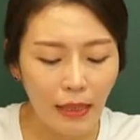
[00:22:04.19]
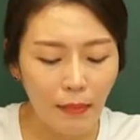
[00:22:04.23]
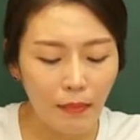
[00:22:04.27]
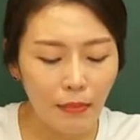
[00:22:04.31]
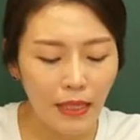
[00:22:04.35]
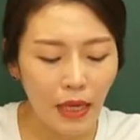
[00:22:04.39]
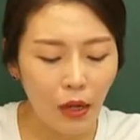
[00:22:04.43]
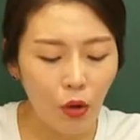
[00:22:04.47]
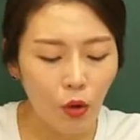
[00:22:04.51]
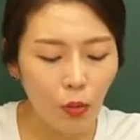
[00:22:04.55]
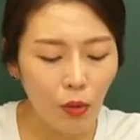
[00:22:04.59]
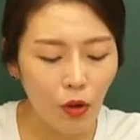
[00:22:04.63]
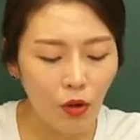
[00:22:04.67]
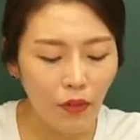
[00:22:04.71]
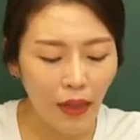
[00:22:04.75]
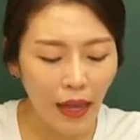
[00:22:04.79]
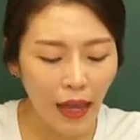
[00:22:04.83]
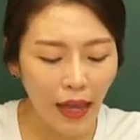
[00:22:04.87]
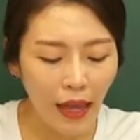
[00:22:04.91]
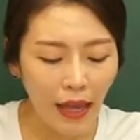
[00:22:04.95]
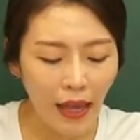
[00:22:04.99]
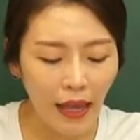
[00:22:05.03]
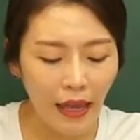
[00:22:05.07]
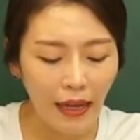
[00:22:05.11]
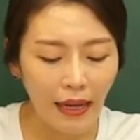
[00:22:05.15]
3, 4,
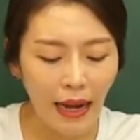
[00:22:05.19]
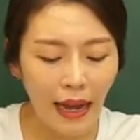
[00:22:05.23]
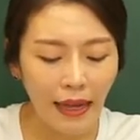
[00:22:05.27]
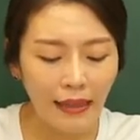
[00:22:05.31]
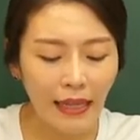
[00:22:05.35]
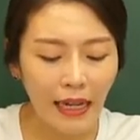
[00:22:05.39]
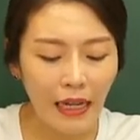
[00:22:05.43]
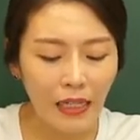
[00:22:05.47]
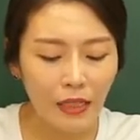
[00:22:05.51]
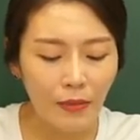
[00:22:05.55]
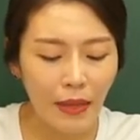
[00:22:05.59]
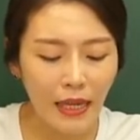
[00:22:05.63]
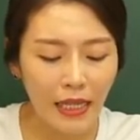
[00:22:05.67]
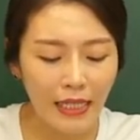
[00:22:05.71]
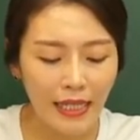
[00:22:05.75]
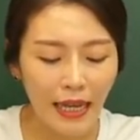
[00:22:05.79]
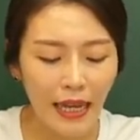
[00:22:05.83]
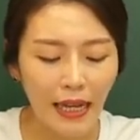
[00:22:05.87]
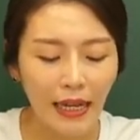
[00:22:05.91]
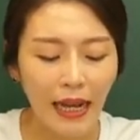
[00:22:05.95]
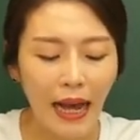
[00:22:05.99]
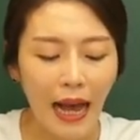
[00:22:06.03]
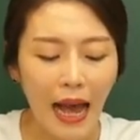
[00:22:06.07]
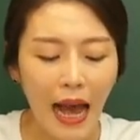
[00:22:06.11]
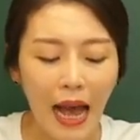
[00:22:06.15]
5번에 라 다음에
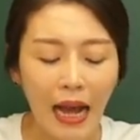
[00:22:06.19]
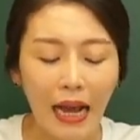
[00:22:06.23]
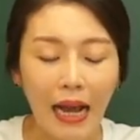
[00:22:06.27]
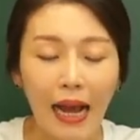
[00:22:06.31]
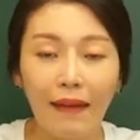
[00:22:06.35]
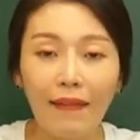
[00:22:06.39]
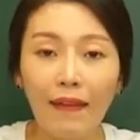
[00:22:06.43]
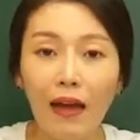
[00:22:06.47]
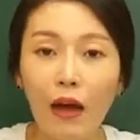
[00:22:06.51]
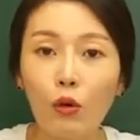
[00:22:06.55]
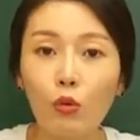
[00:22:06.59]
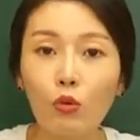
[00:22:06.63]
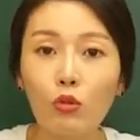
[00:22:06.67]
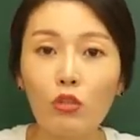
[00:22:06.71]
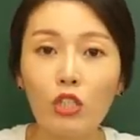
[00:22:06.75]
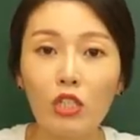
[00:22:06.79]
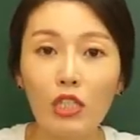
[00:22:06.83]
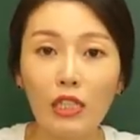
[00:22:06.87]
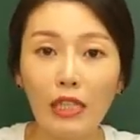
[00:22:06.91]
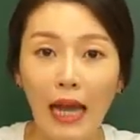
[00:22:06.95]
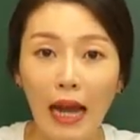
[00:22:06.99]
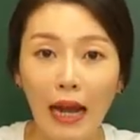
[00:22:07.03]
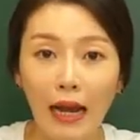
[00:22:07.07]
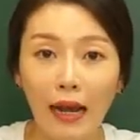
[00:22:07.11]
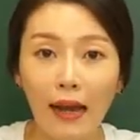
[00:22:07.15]
이제 가가
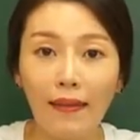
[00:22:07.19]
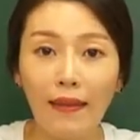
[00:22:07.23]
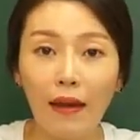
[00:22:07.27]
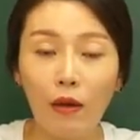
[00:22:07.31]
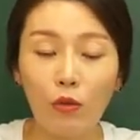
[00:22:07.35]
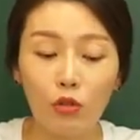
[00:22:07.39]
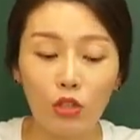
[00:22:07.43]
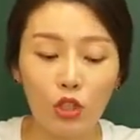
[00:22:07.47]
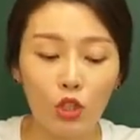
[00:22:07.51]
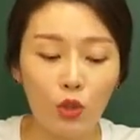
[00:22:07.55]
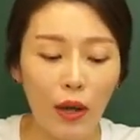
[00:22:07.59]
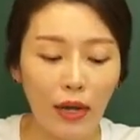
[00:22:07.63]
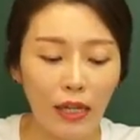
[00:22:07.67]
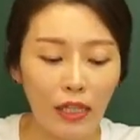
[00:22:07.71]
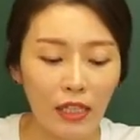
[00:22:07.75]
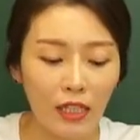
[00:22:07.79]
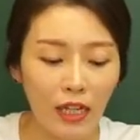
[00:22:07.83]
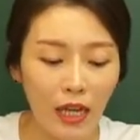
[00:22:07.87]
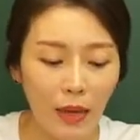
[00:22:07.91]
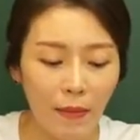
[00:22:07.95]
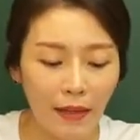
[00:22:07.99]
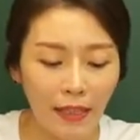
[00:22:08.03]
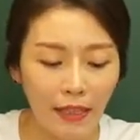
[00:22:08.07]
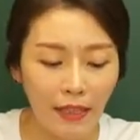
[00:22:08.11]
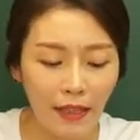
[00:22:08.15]
나오는지 다가 나오는지 확인을
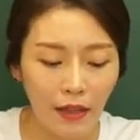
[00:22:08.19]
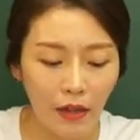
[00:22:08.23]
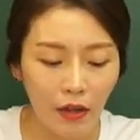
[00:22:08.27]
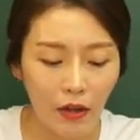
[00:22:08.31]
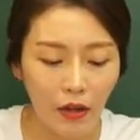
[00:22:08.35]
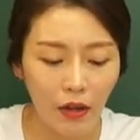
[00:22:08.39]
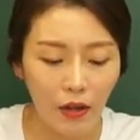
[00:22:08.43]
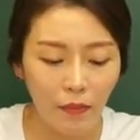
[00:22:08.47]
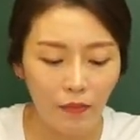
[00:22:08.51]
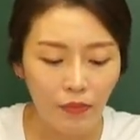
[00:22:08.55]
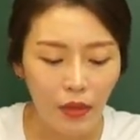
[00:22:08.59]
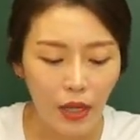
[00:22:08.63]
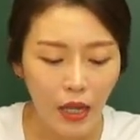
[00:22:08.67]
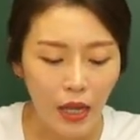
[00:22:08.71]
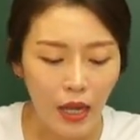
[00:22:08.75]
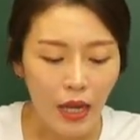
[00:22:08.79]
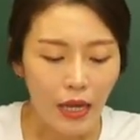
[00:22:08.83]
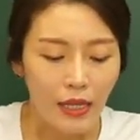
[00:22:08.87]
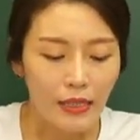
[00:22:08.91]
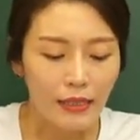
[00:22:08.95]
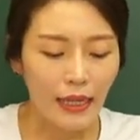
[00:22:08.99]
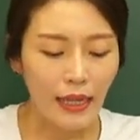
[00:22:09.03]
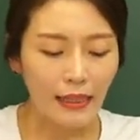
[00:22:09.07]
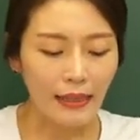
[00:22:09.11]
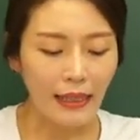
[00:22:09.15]
해봐야 돼요.
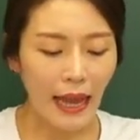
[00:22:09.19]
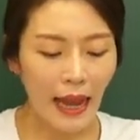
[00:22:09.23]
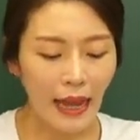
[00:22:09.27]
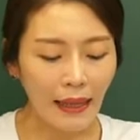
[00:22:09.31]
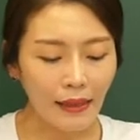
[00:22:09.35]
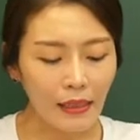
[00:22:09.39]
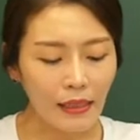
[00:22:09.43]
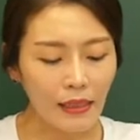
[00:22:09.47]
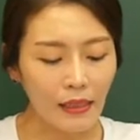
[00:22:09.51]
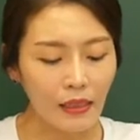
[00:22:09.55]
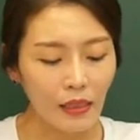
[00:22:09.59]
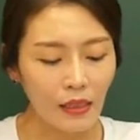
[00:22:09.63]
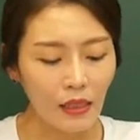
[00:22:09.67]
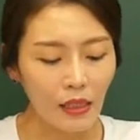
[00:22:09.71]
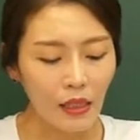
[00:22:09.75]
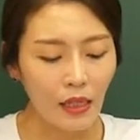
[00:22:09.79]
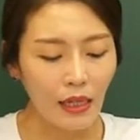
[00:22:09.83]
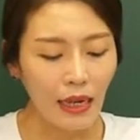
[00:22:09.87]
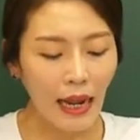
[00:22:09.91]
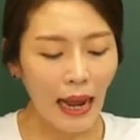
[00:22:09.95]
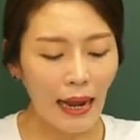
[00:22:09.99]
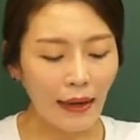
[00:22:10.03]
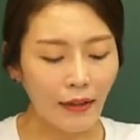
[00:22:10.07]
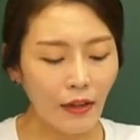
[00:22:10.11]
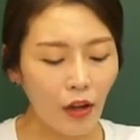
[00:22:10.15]
자, 다는
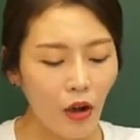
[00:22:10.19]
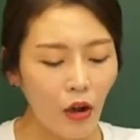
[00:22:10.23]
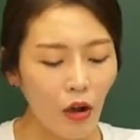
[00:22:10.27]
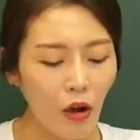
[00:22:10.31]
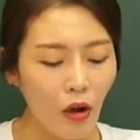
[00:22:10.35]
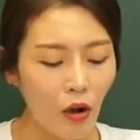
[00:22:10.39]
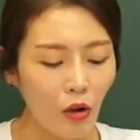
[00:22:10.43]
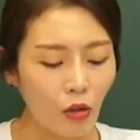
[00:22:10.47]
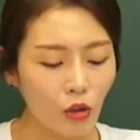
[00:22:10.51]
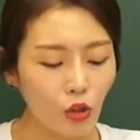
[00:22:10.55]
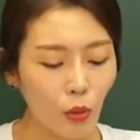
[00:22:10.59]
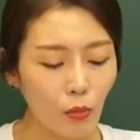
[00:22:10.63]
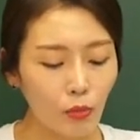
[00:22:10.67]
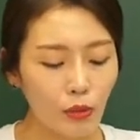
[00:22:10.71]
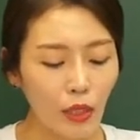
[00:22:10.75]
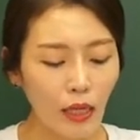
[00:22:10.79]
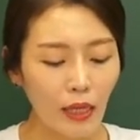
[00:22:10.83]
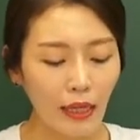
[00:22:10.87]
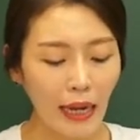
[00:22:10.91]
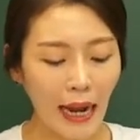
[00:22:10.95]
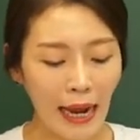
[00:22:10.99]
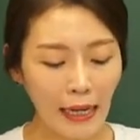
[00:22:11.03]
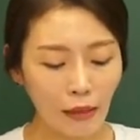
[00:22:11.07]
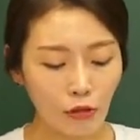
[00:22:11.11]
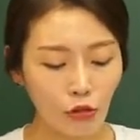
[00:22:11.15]
가령 전부
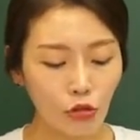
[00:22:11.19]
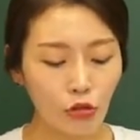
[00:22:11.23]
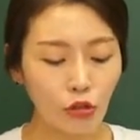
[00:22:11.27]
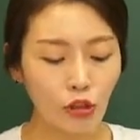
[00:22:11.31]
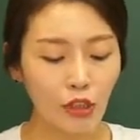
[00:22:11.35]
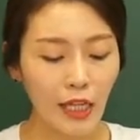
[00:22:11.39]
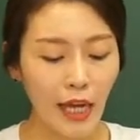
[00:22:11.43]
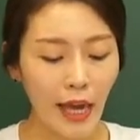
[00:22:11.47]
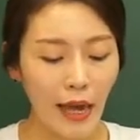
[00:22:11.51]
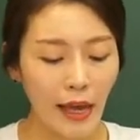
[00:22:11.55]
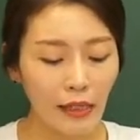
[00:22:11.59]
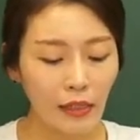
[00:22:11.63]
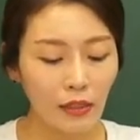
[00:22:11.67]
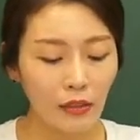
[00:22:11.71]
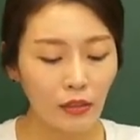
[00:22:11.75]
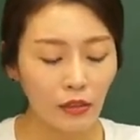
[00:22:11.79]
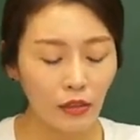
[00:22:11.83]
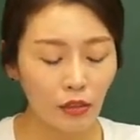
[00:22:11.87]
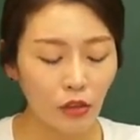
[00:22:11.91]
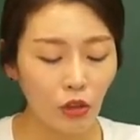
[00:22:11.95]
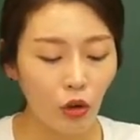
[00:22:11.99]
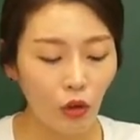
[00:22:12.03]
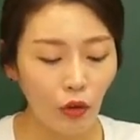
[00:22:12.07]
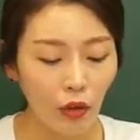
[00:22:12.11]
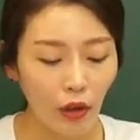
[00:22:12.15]
다가두 예를
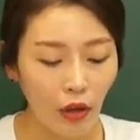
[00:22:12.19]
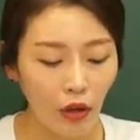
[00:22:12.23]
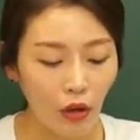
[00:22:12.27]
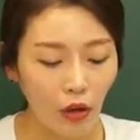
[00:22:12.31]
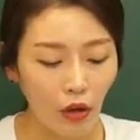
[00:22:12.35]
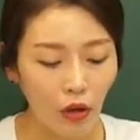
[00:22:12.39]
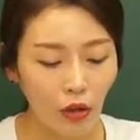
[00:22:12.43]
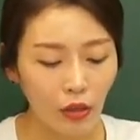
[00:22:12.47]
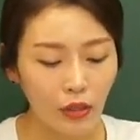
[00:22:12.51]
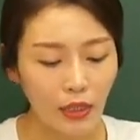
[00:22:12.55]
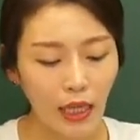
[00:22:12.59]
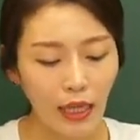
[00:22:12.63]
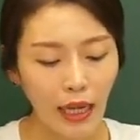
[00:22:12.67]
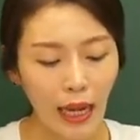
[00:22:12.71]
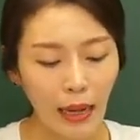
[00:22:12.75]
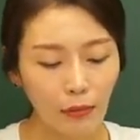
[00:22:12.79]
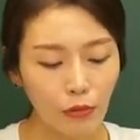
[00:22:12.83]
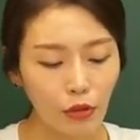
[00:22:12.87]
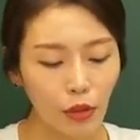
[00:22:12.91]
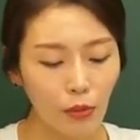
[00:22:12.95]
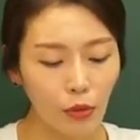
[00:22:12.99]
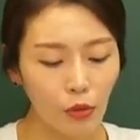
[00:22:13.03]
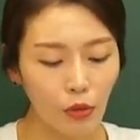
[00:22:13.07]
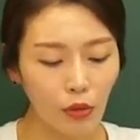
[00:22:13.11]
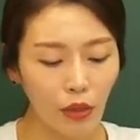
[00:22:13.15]
드는 거네요. 자,
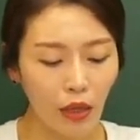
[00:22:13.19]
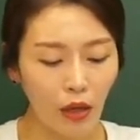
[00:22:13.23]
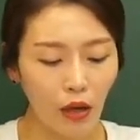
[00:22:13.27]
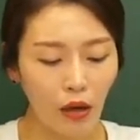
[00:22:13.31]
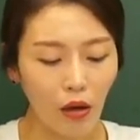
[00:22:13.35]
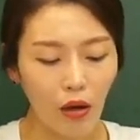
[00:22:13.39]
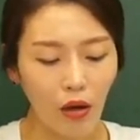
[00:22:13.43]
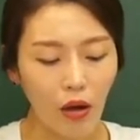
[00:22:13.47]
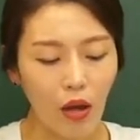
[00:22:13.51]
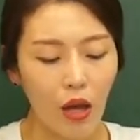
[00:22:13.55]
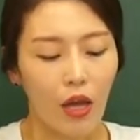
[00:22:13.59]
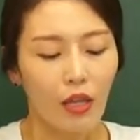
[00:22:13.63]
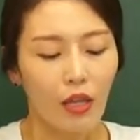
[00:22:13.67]
가부터 볼게요.